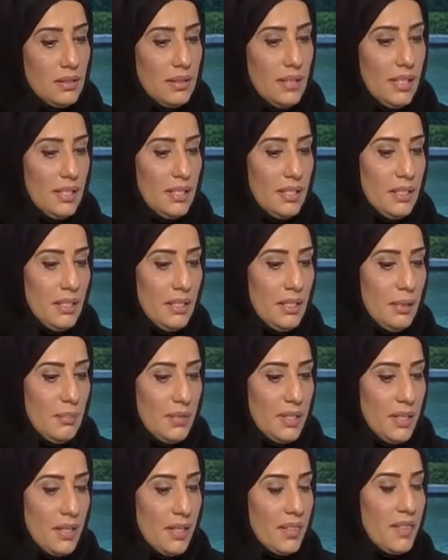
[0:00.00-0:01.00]
يعني لما
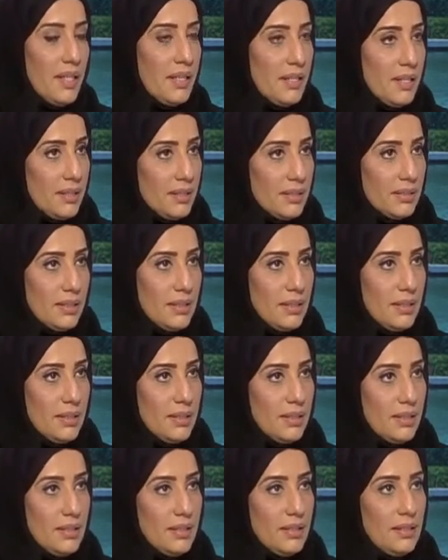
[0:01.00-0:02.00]
نضع خطه
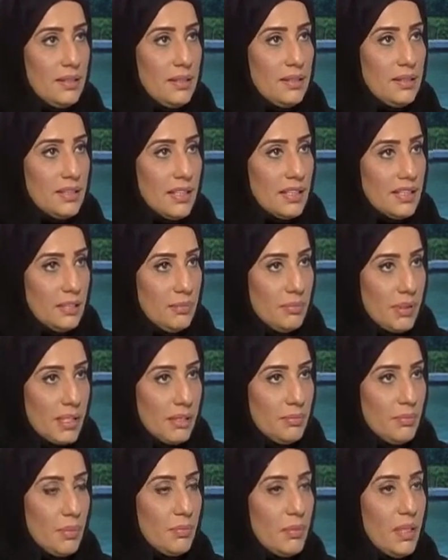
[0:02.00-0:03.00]
آه، لتقديم
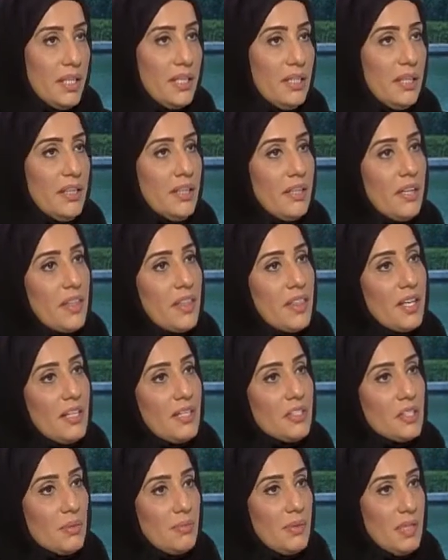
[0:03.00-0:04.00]
خدمه معينه احنا ننظر
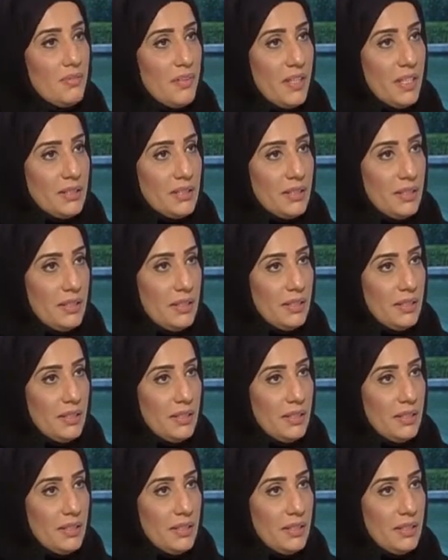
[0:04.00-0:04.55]
لجميع فئات